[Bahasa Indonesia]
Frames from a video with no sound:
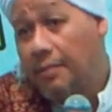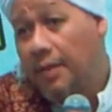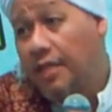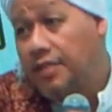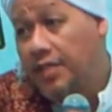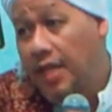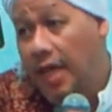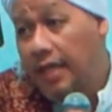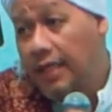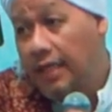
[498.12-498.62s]

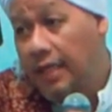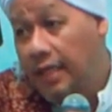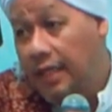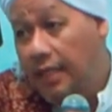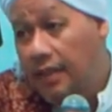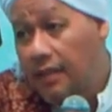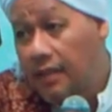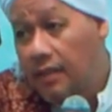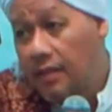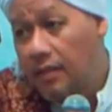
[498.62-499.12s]
Zaman
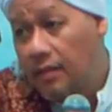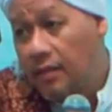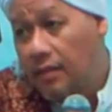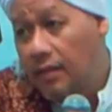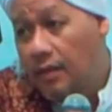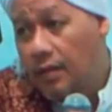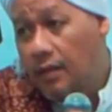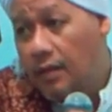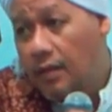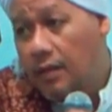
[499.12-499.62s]
Zahili,
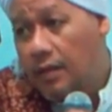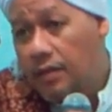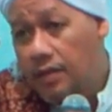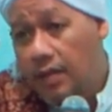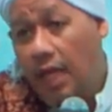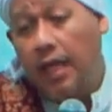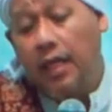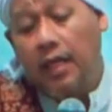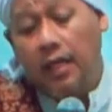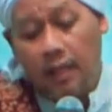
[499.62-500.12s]

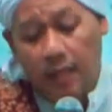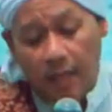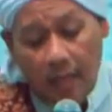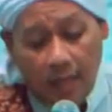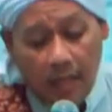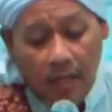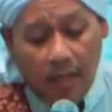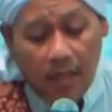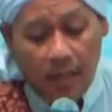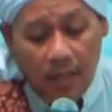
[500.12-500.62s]

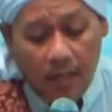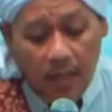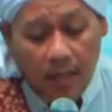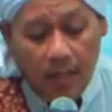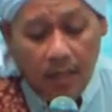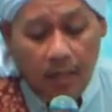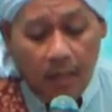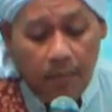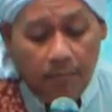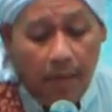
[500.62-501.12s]
Zahiliyah.
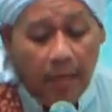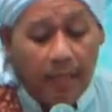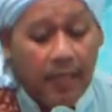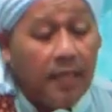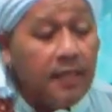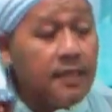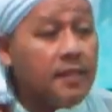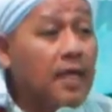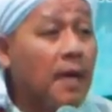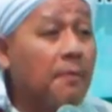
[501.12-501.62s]

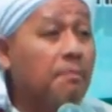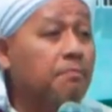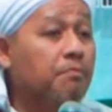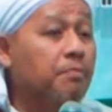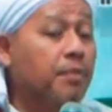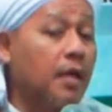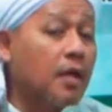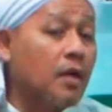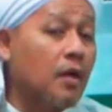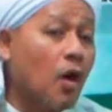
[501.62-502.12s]
Bahkan
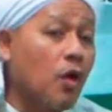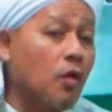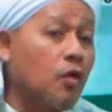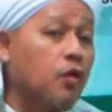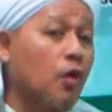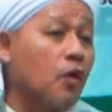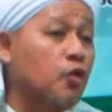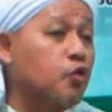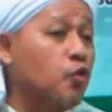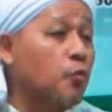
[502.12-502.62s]
sampai
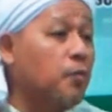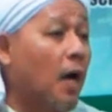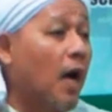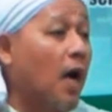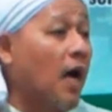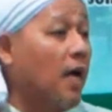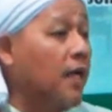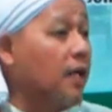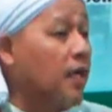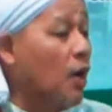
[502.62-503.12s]
Allah
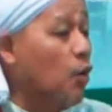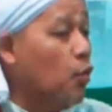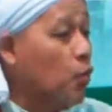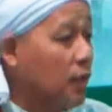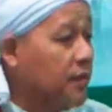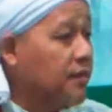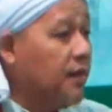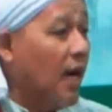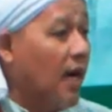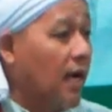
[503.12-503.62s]

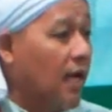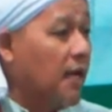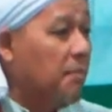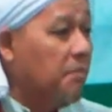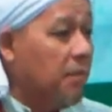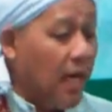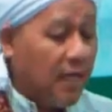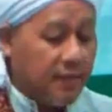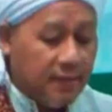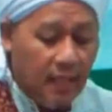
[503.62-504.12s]
Subhanahu wa
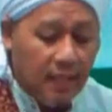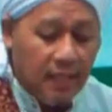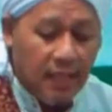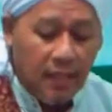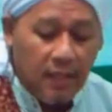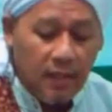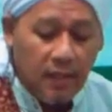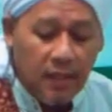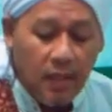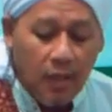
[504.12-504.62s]
taala
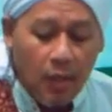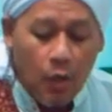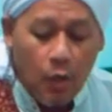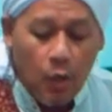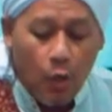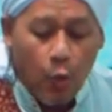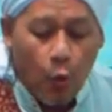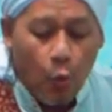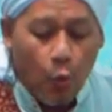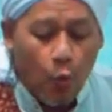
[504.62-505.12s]
mengatakan
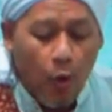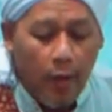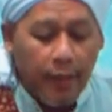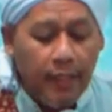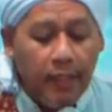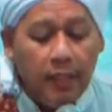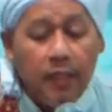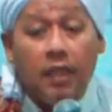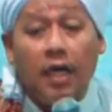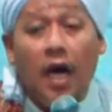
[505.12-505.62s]

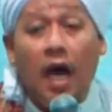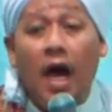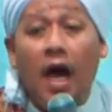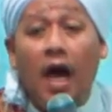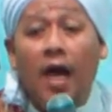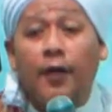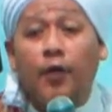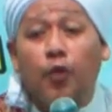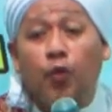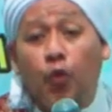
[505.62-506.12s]
wa in
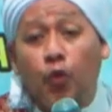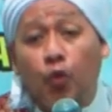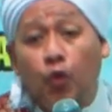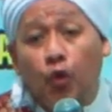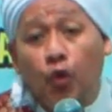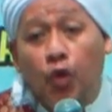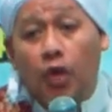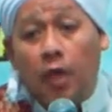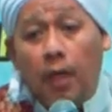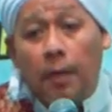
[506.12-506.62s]

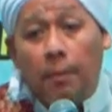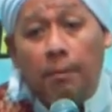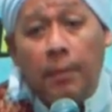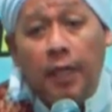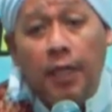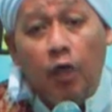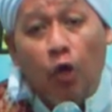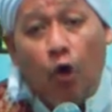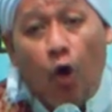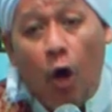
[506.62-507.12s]
kanu
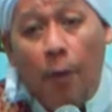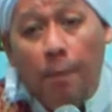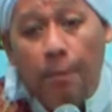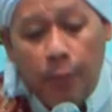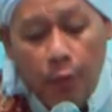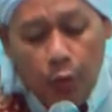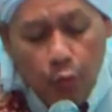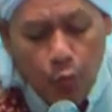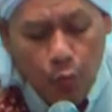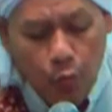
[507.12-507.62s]
min
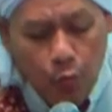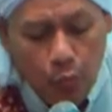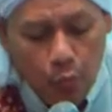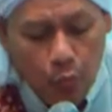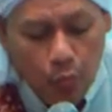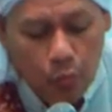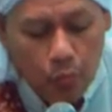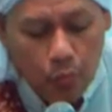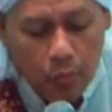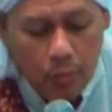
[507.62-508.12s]

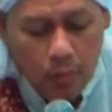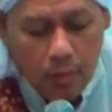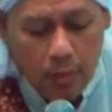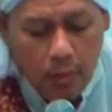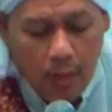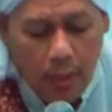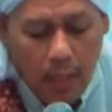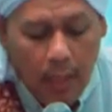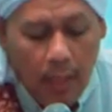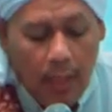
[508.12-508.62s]
qablu
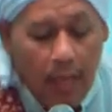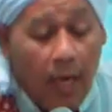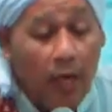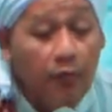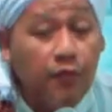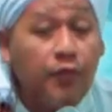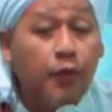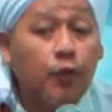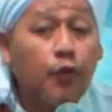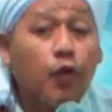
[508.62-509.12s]

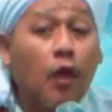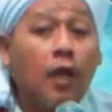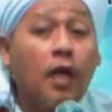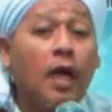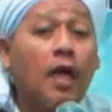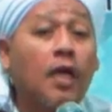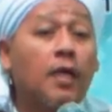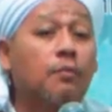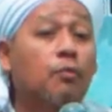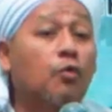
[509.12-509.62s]
la fi
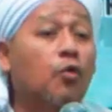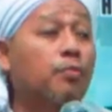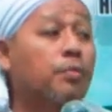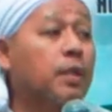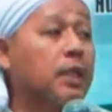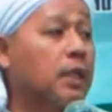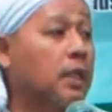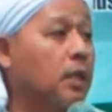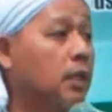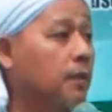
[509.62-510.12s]

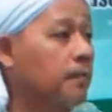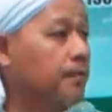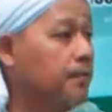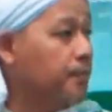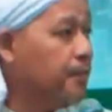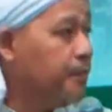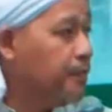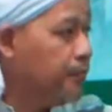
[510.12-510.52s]
mubin.